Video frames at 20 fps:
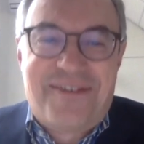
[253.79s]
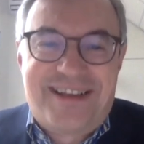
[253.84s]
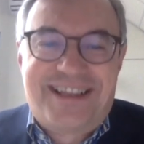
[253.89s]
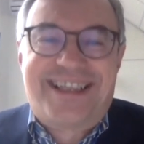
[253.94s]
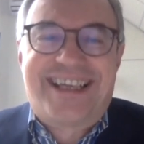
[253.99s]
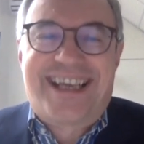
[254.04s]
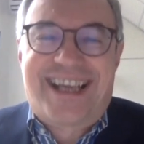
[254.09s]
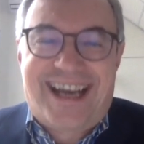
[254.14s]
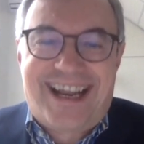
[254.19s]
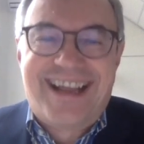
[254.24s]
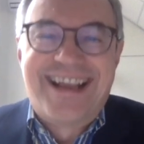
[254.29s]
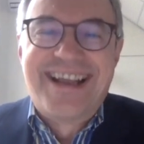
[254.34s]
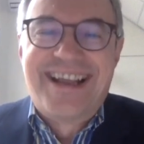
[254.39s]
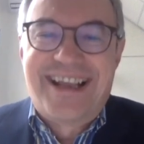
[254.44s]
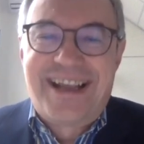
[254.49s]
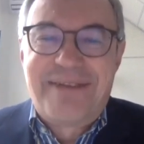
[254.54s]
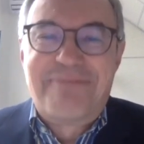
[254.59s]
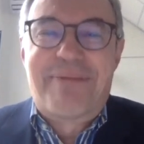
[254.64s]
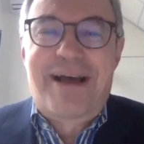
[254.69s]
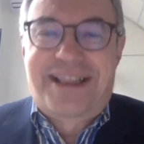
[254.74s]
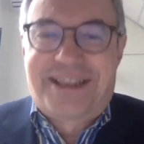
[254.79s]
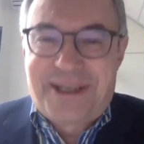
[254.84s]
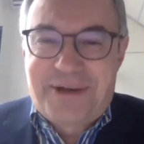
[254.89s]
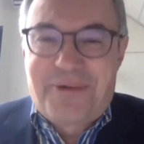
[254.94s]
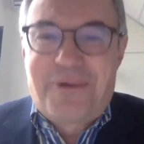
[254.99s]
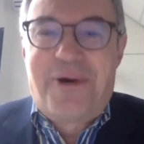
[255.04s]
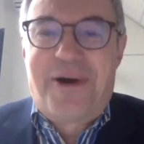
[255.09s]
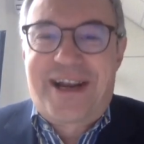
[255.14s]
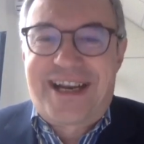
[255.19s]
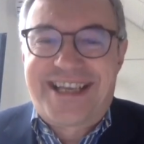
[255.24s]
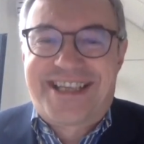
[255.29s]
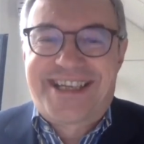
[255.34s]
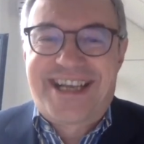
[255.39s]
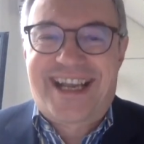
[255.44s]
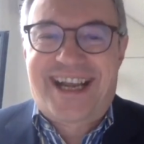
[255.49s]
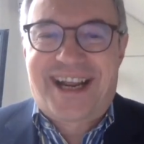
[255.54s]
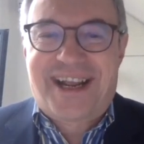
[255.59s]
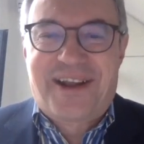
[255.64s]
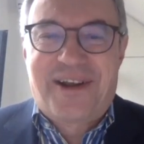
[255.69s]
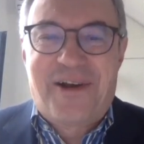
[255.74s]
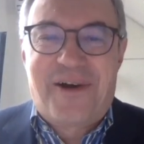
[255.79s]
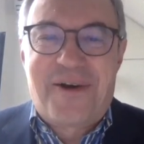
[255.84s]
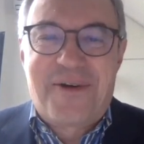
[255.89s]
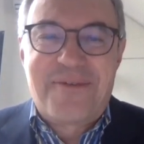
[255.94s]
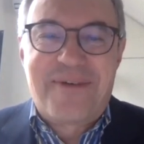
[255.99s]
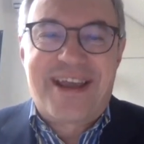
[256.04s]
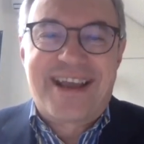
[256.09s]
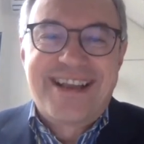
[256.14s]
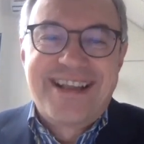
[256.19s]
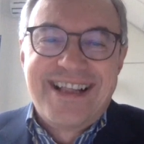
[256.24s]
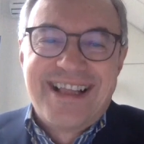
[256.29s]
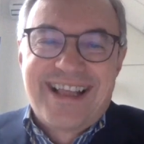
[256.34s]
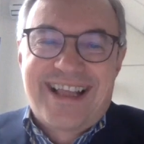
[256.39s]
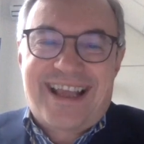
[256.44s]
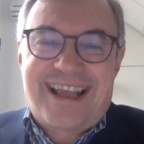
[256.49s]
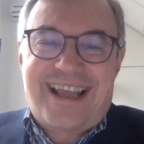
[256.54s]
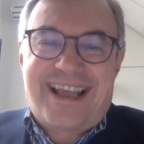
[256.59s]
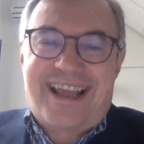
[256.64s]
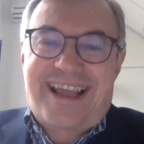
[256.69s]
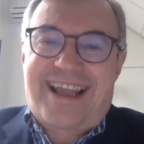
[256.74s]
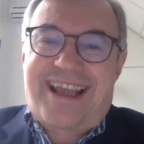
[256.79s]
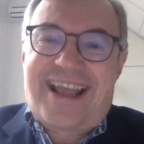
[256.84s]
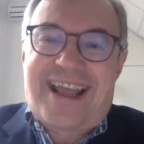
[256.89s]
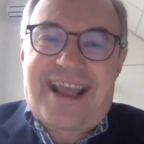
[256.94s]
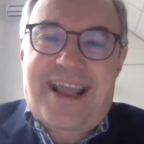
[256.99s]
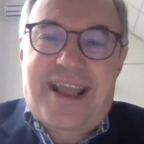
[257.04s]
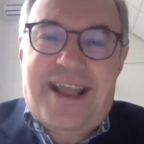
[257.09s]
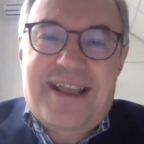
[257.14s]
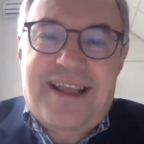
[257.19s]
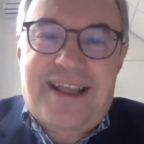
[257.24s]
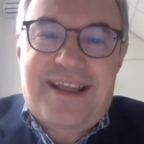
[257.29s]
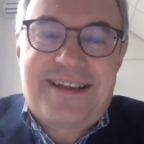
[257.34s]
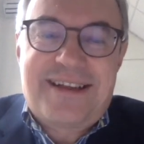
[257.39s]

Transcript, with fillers: come dire, il batticuore c'era e come. Eh,